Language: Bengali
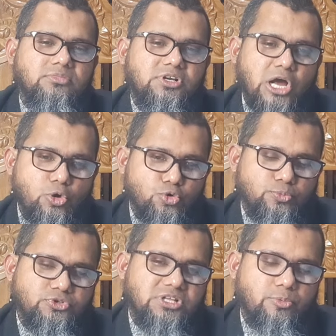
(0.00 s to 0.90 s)
গ্রাউন্ড
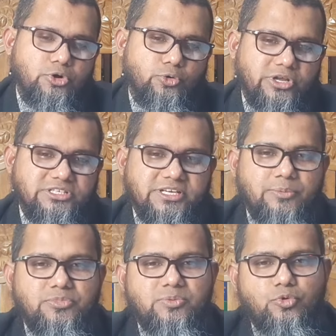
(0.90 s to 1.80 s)
উপস্থাপন করা যায়
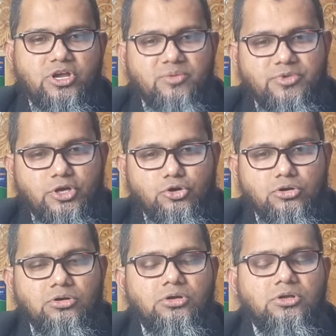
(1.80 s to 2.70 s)
আপনার পক্ষে বিজ্ঞ
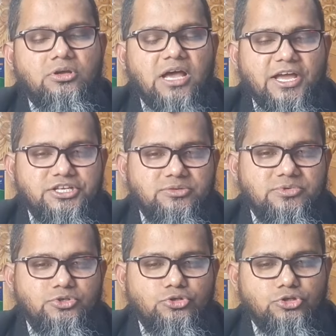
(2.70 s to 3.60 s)
আইনজীবী
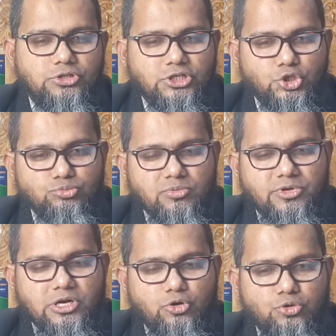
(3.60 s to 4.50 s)
যদি যথাযথভাবে
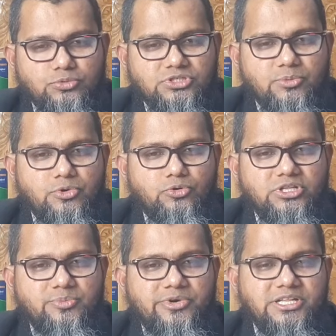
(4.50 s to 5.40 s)
গ্রাউন্ড উপস্থাপন
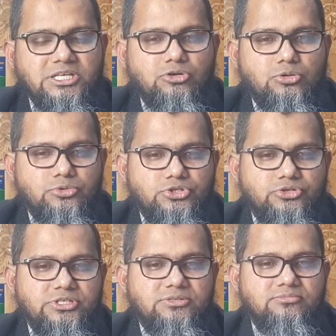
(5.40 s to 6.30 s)
করতে পারে তাহলে
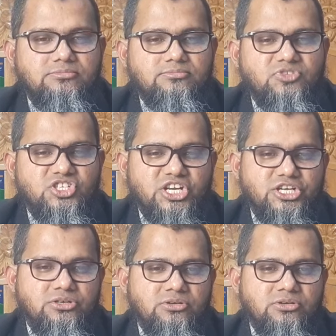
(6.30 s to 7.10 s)
অবশ্যই সেই